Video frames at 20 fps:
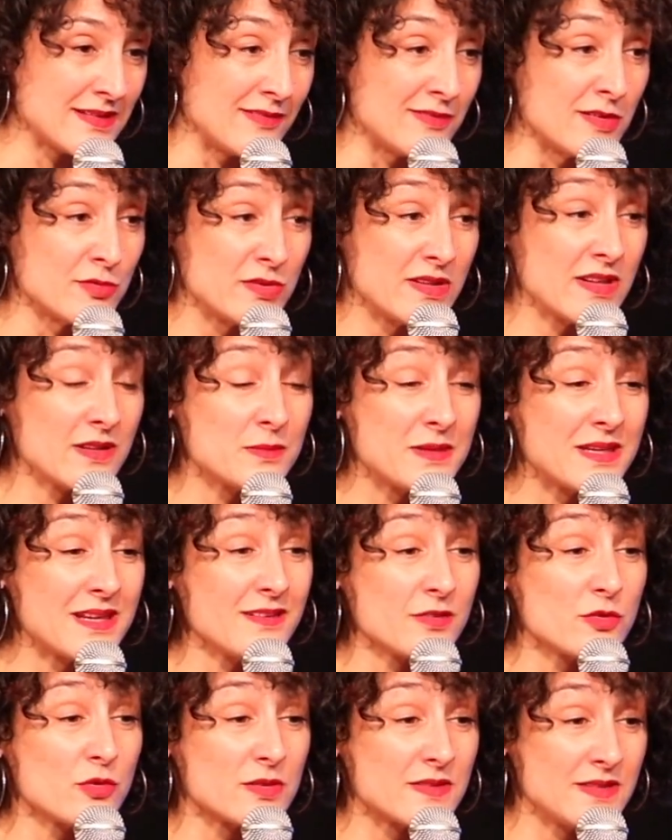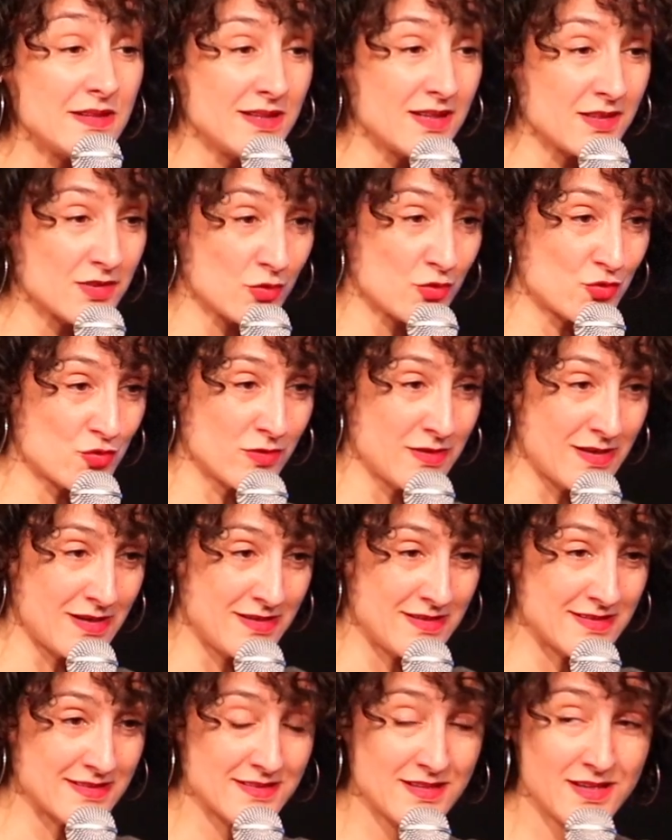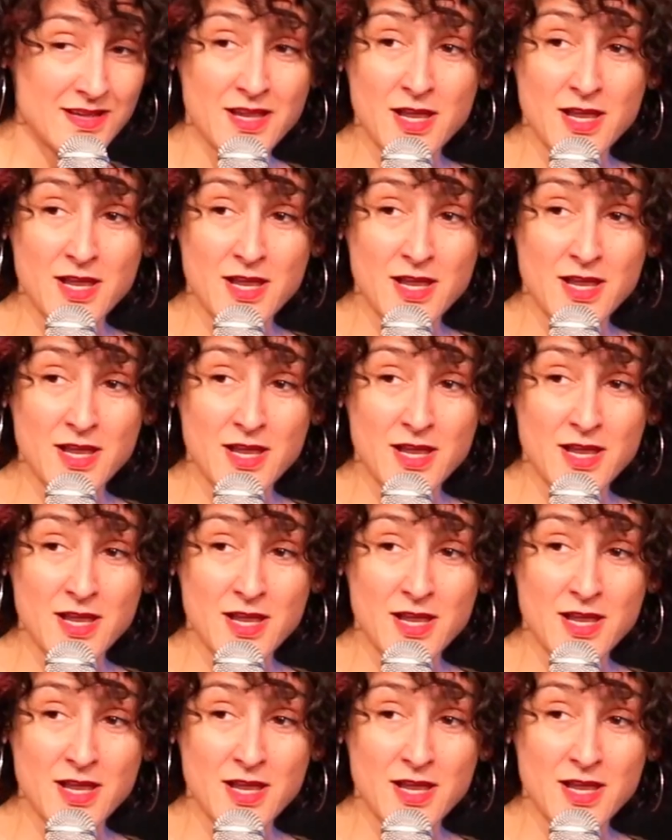Elle va vous expliquer ce que c'est qu'être journaliste.